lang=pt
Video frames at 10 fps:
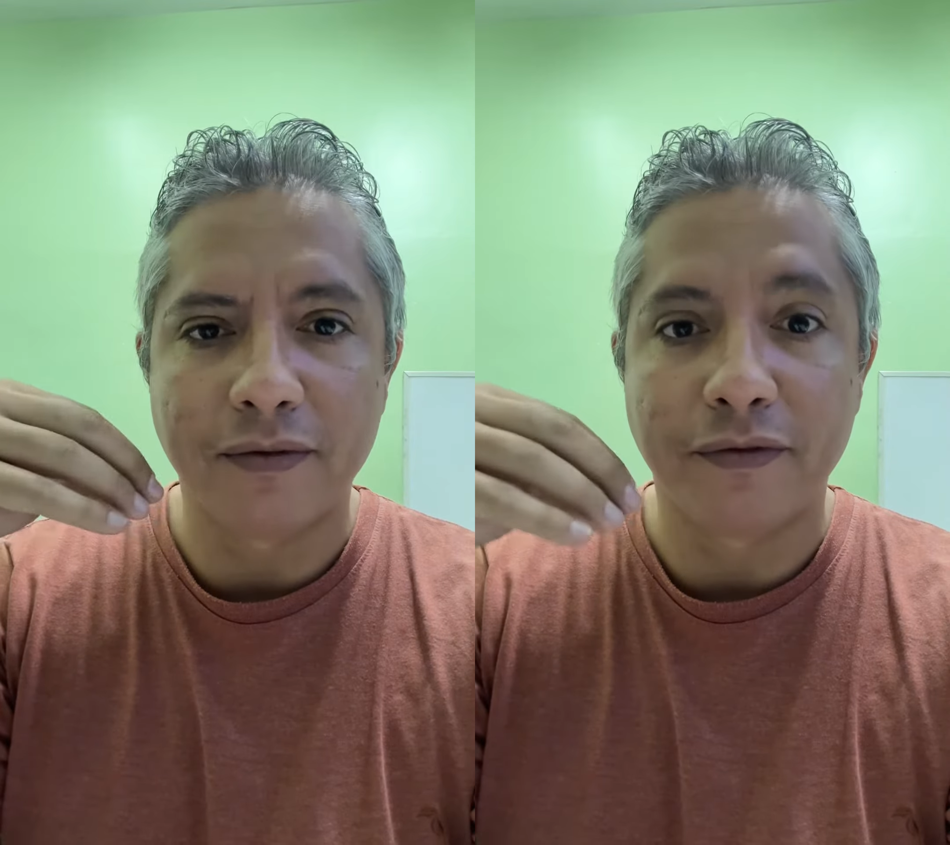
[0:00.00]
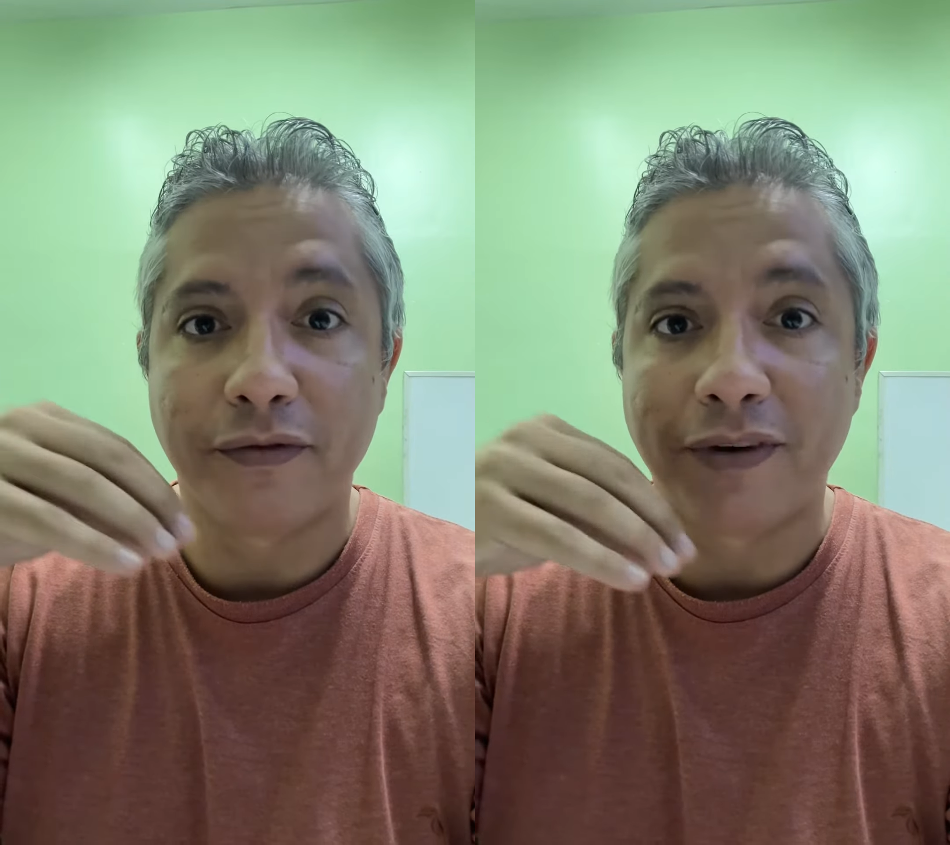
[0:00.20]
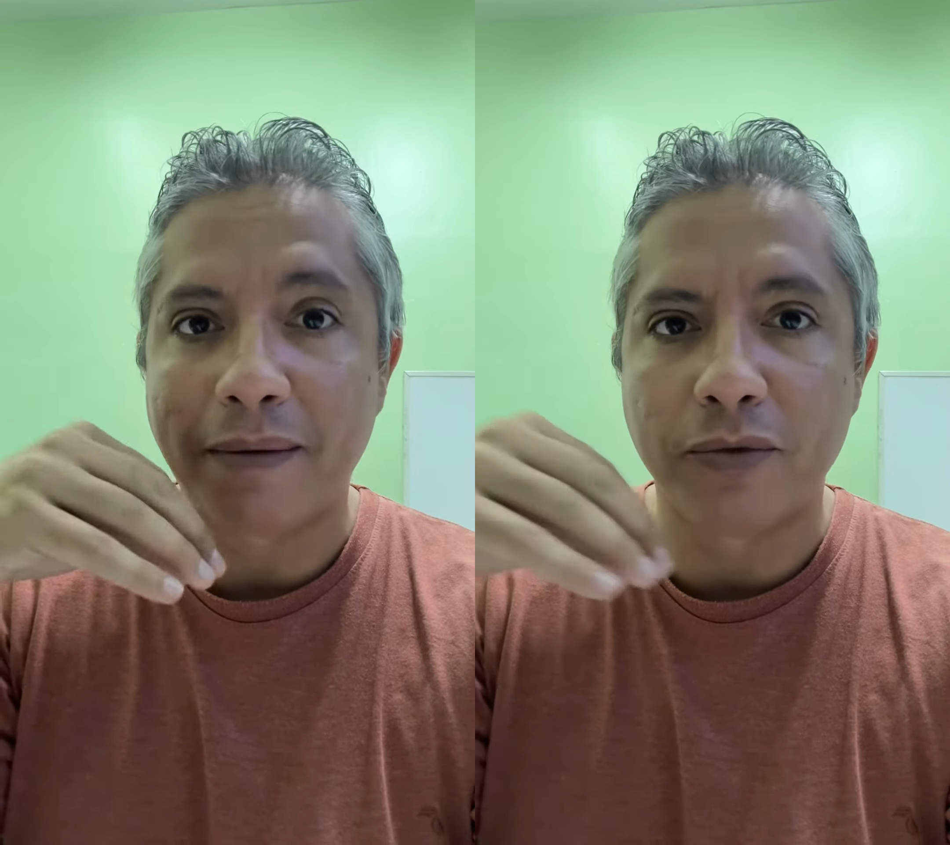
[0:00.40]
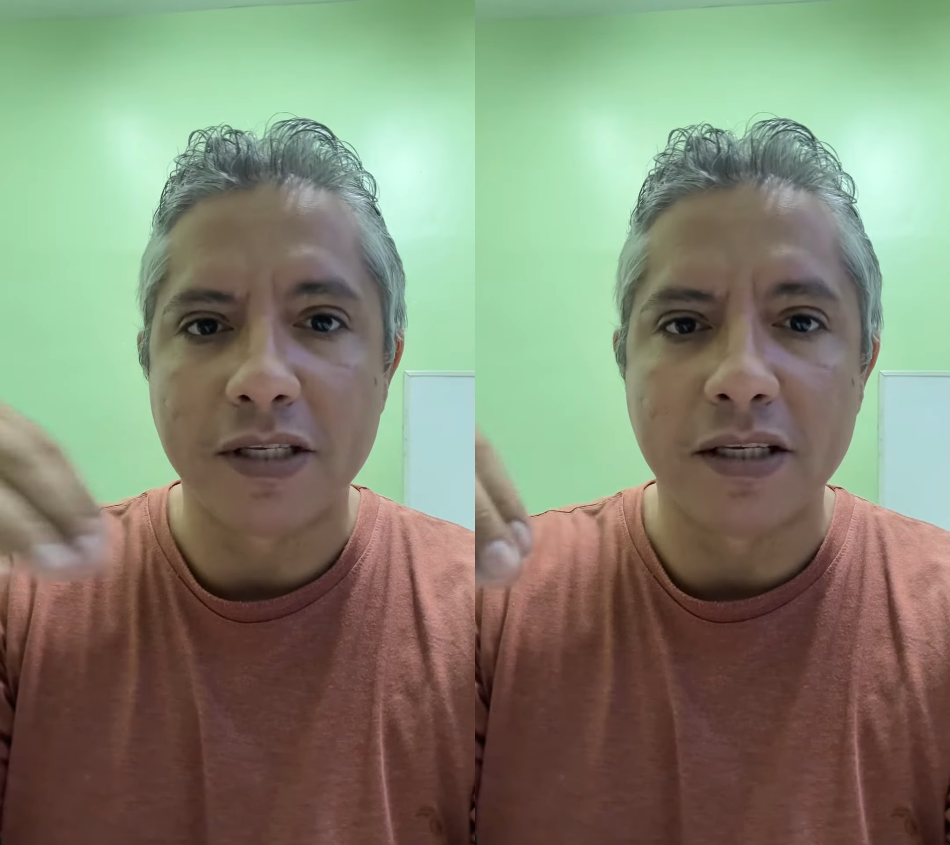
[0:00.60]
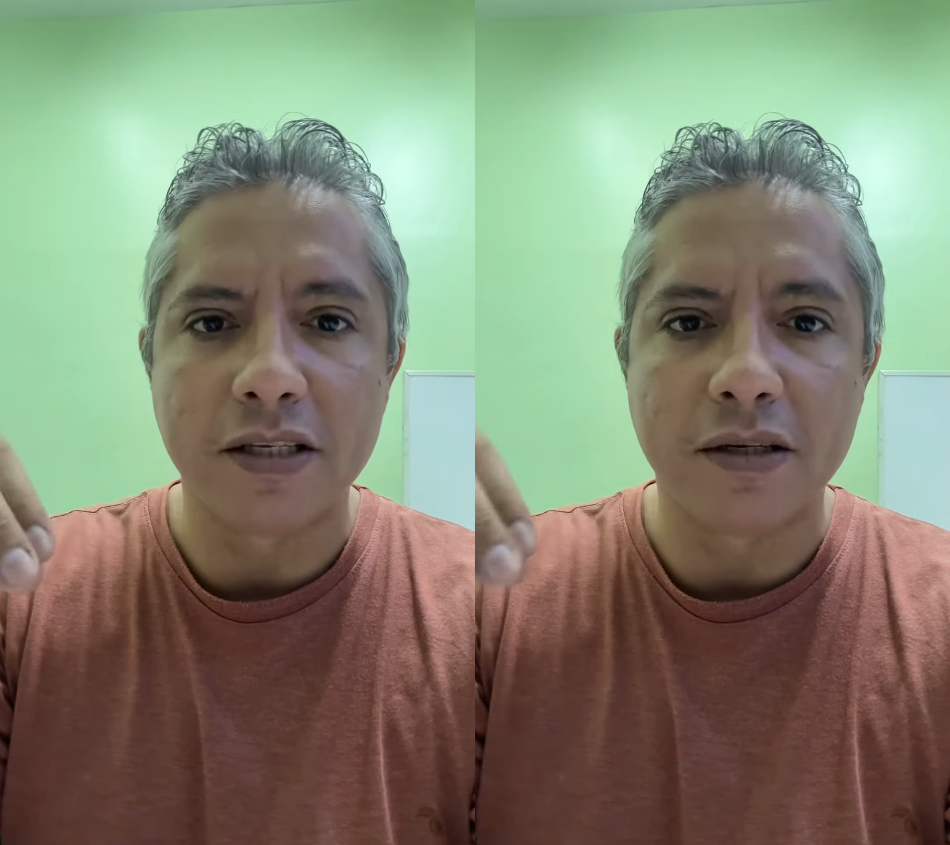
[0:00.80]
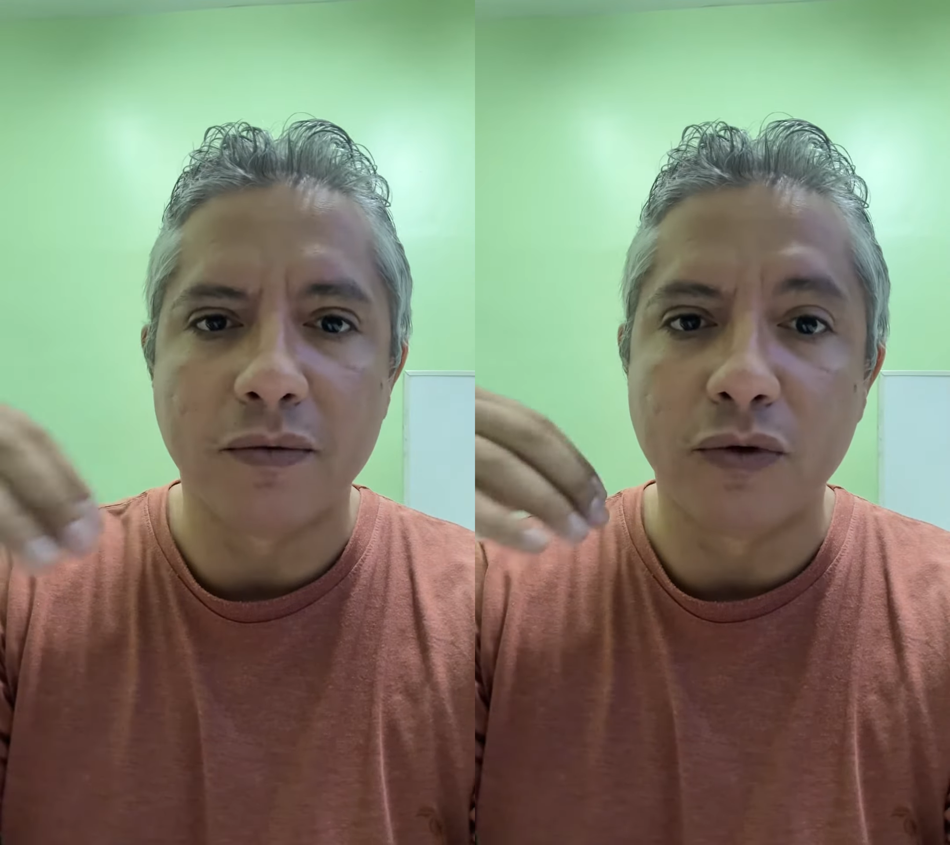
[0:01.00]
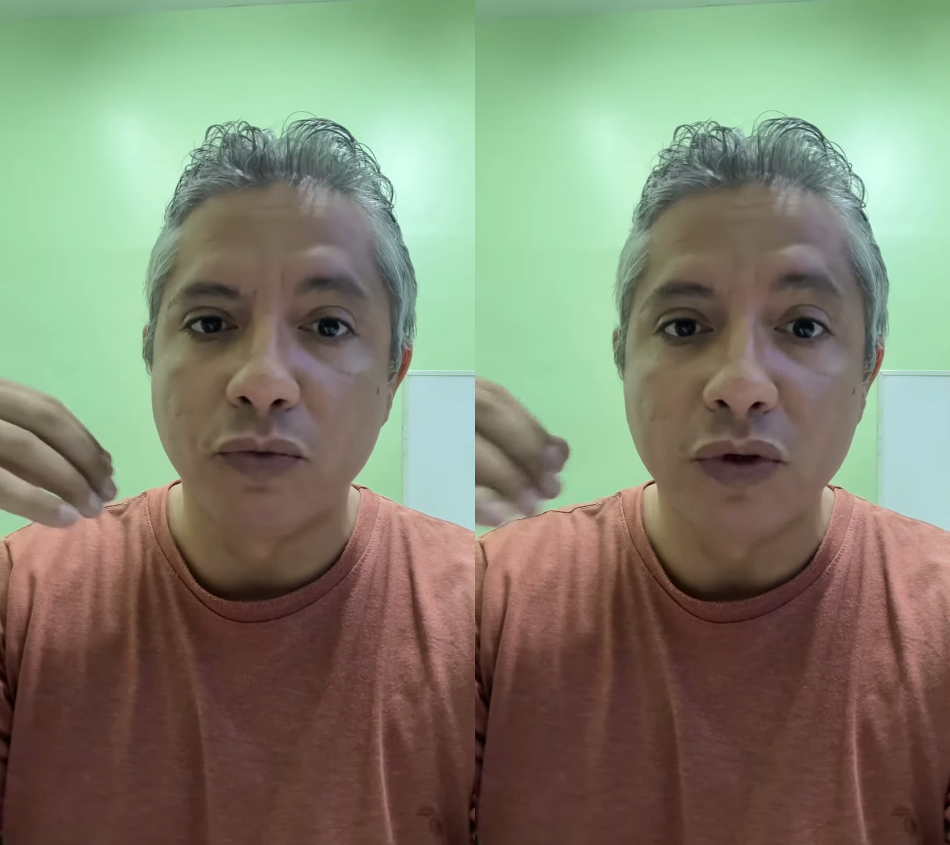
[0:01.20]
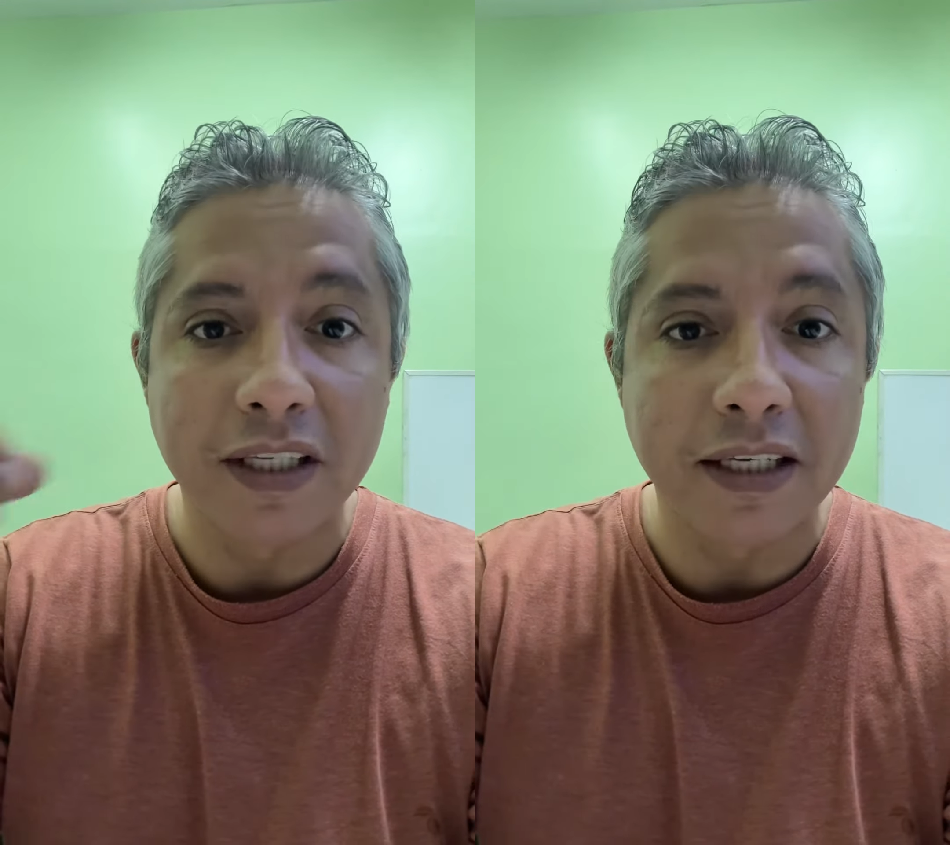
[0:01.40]
famosíssimo no
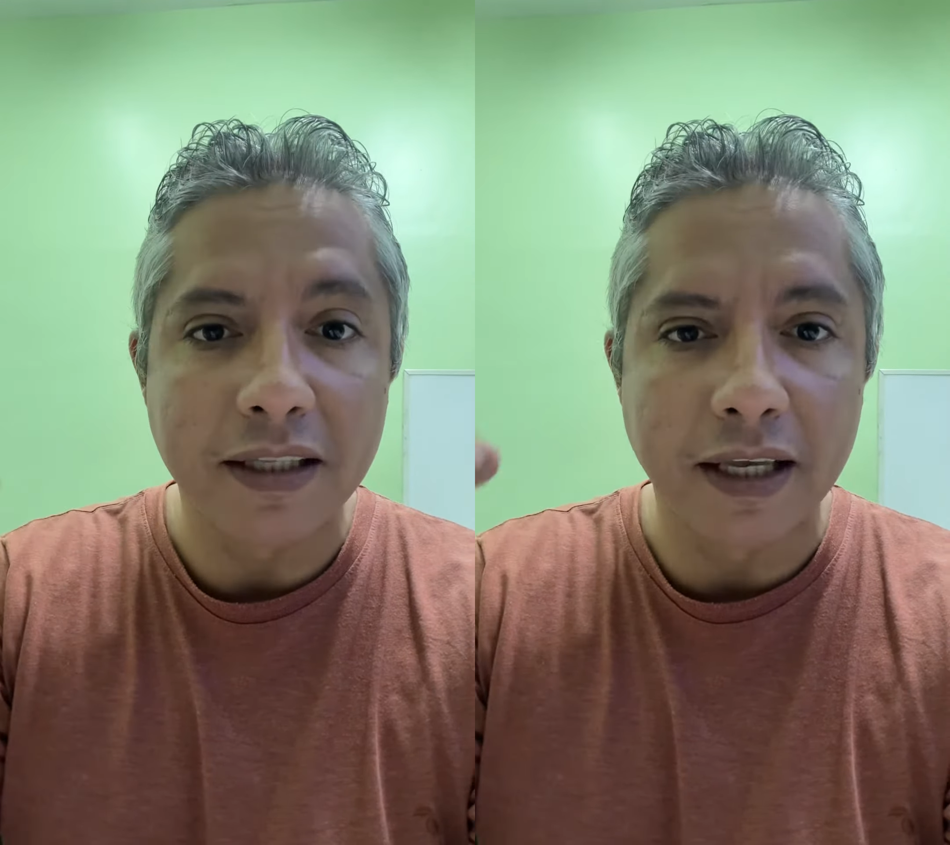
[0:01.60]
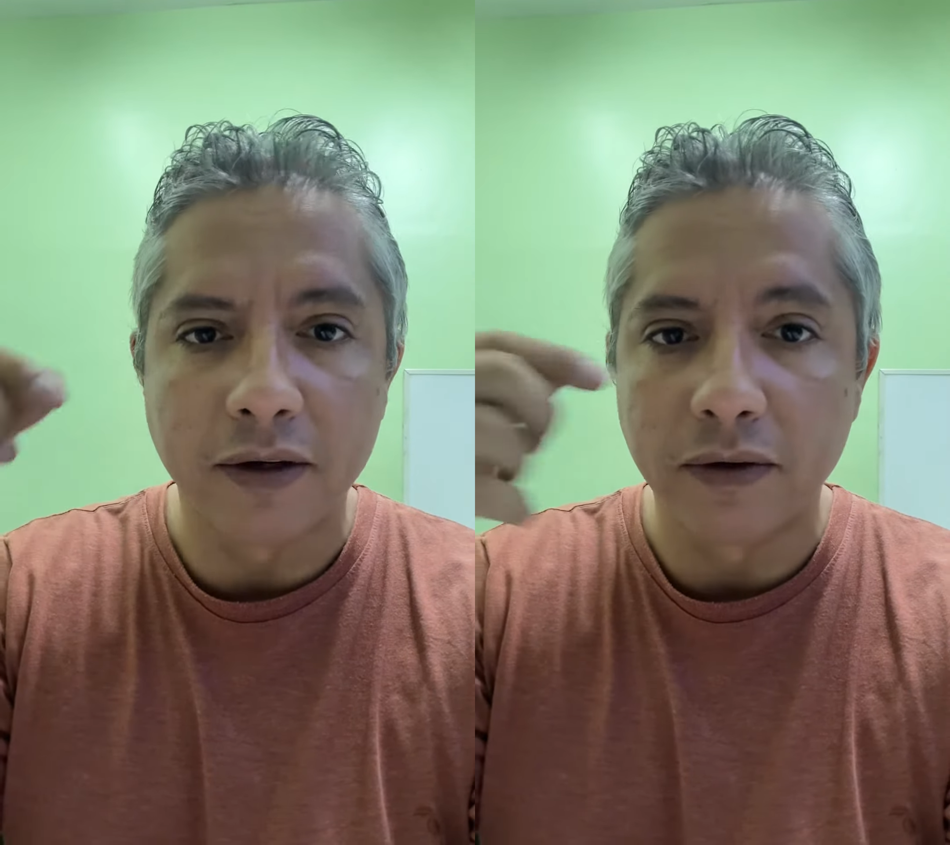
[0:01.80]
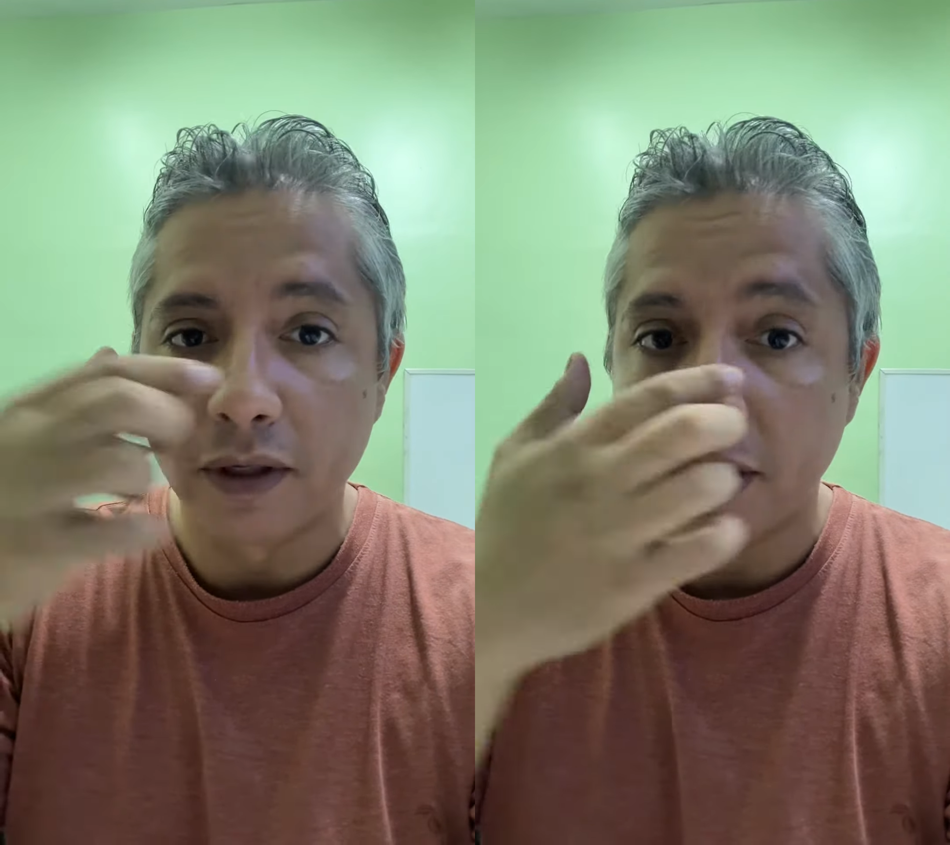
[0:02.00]
mundo inteiro,